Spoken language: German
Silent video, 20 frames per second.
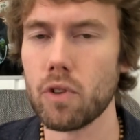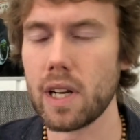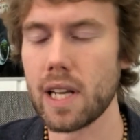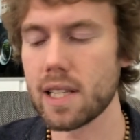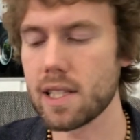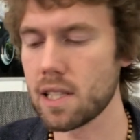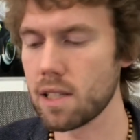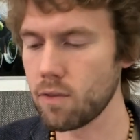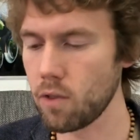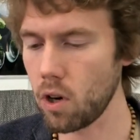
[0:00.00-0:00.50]
für
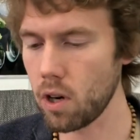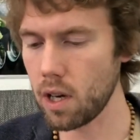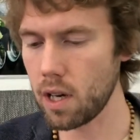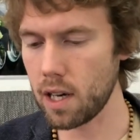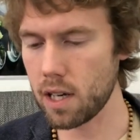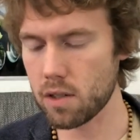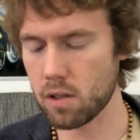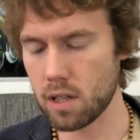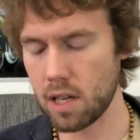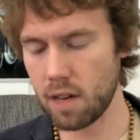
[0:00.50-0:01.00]
letzte Woche,
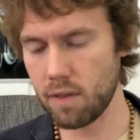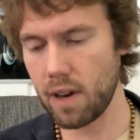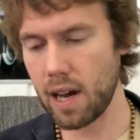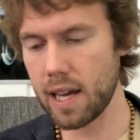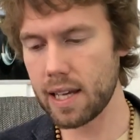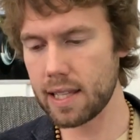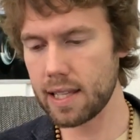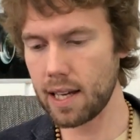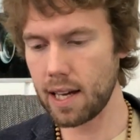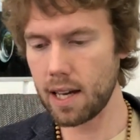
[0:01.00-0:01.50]
also da
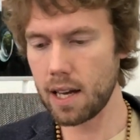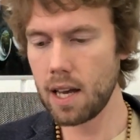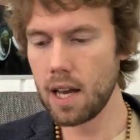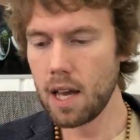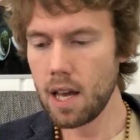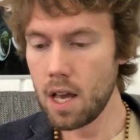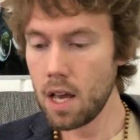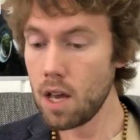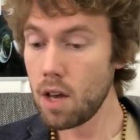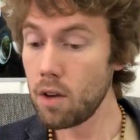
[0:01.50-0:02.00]
war ich ja
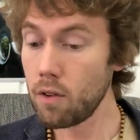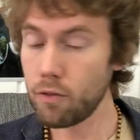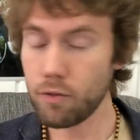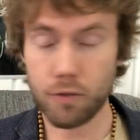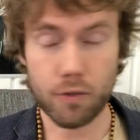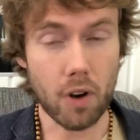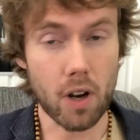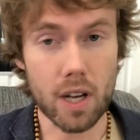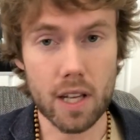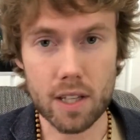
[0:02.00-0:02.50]

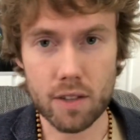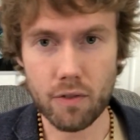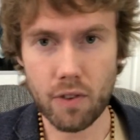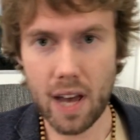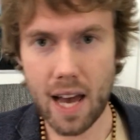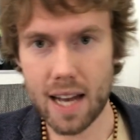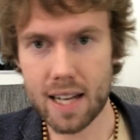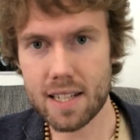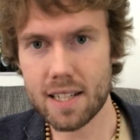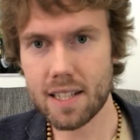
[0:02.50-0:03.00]
völlig
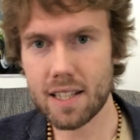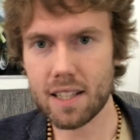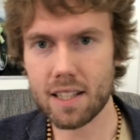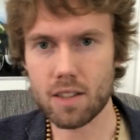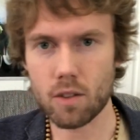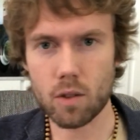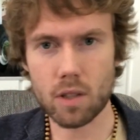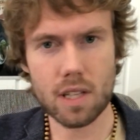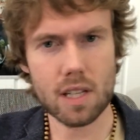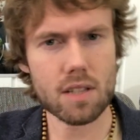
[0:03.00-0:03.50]

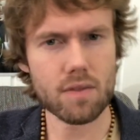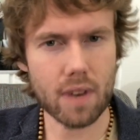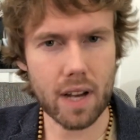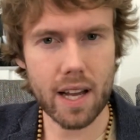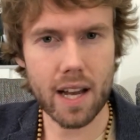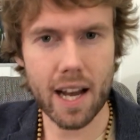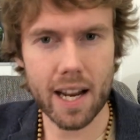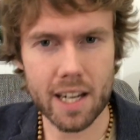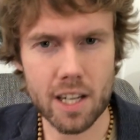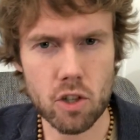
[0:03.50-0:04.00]
fertig und das
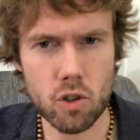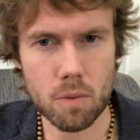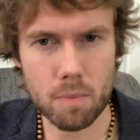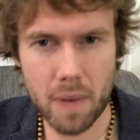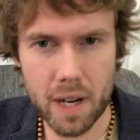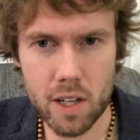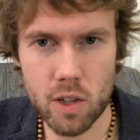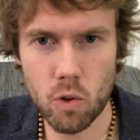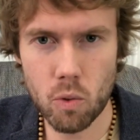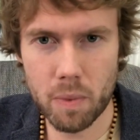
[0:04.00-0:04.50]
war ja eigentlich schon
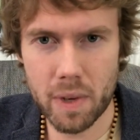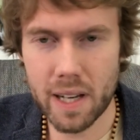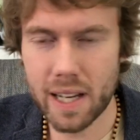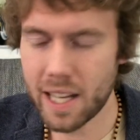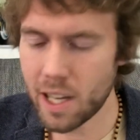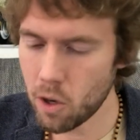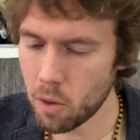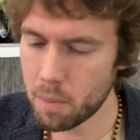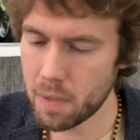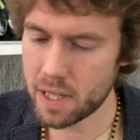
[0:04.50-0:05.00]
mein
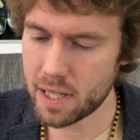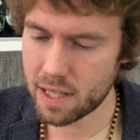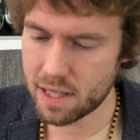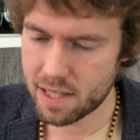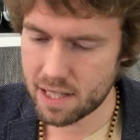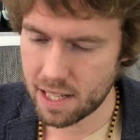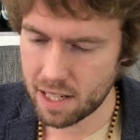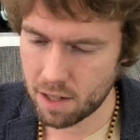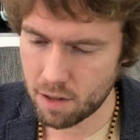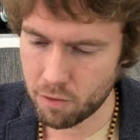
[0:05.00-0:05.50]
Jubiläum mit der
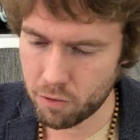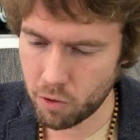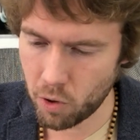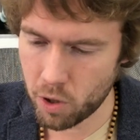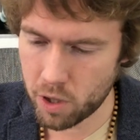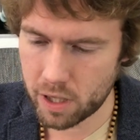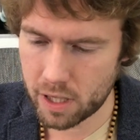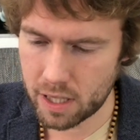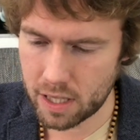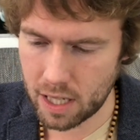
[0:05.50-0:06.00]
zehnten
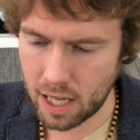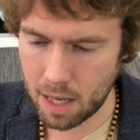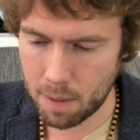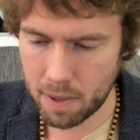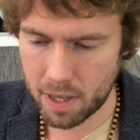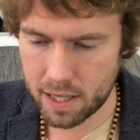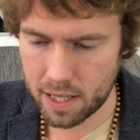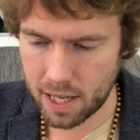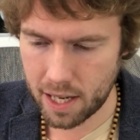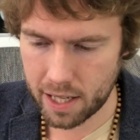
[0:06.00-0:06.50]
Folge,
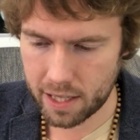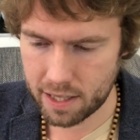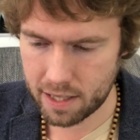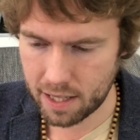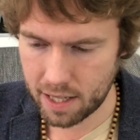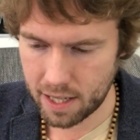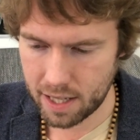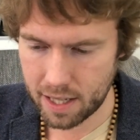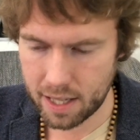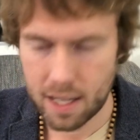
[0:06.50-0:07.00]
aber da ich
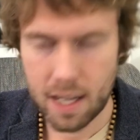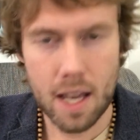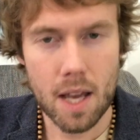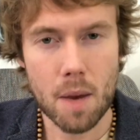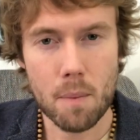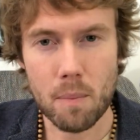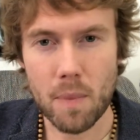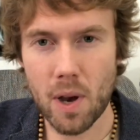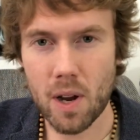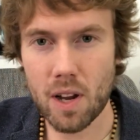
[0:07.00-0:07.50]
da
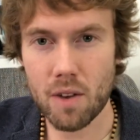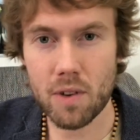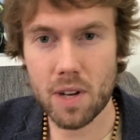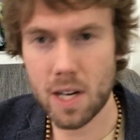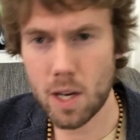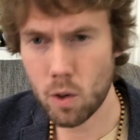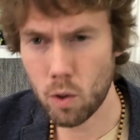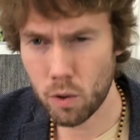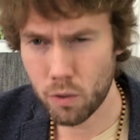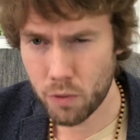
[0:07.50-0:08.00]
mehr oder
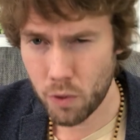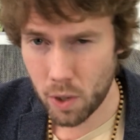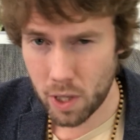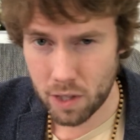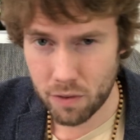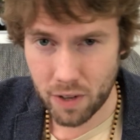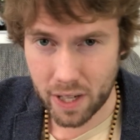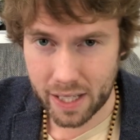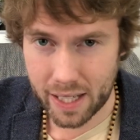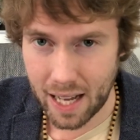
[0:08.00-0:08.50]
weniger noch
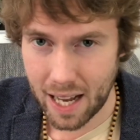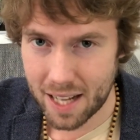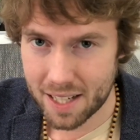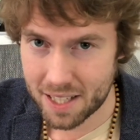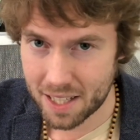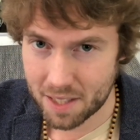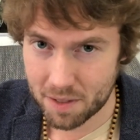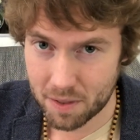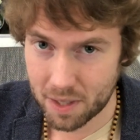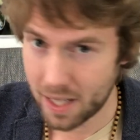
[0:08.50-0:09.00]
völlig
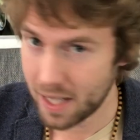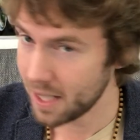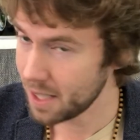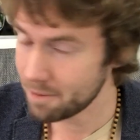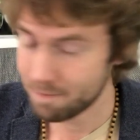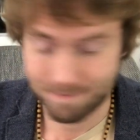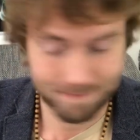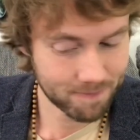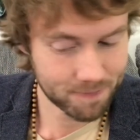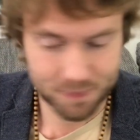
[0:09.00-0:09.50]
verkatert
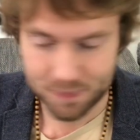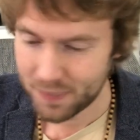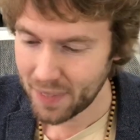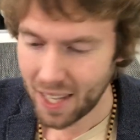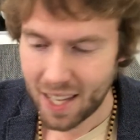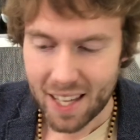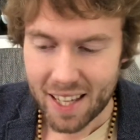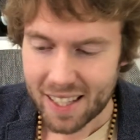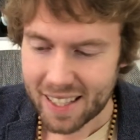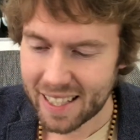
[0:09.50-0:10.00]
war,
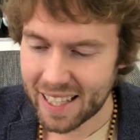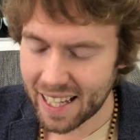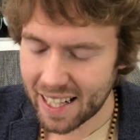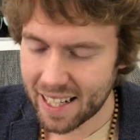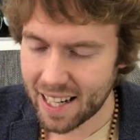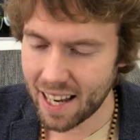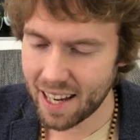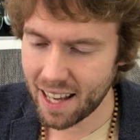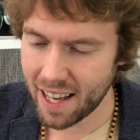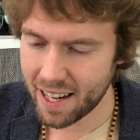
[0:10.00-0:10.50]

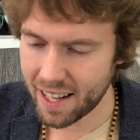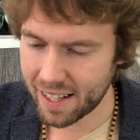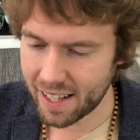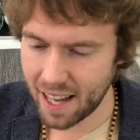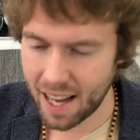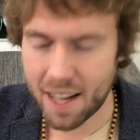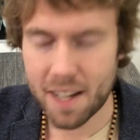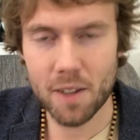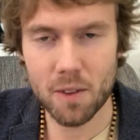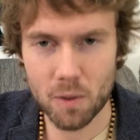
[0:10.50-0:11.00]
ging da leider
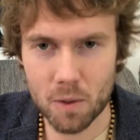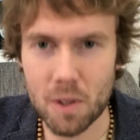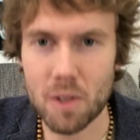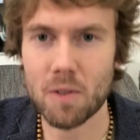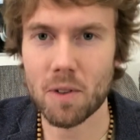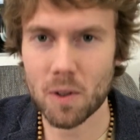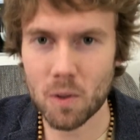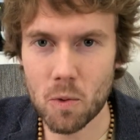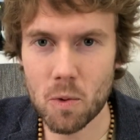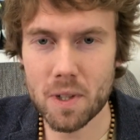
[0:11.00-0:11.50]
gar nichts und
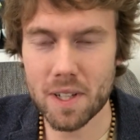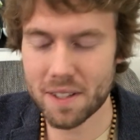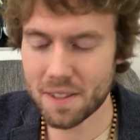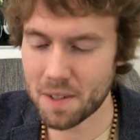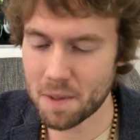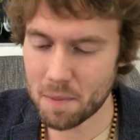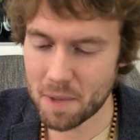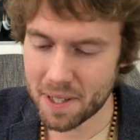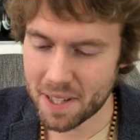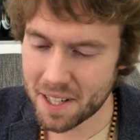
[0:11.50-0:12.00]
es war gut, dass
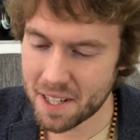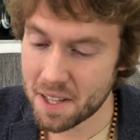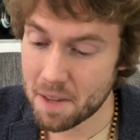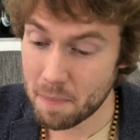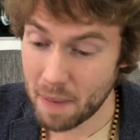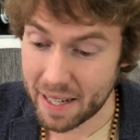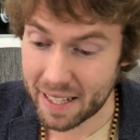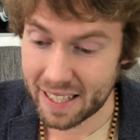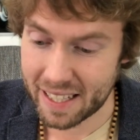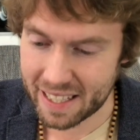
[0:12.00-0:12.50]
ich mich dann
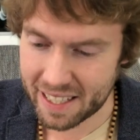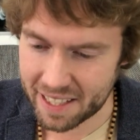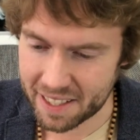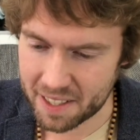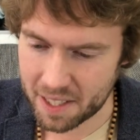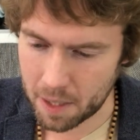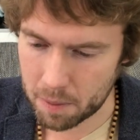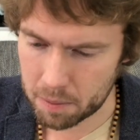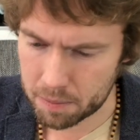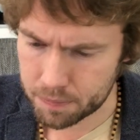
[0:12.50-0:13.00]
ins Bett
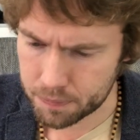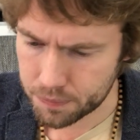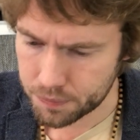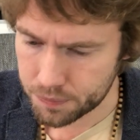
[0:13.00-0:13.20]
gelegt habe.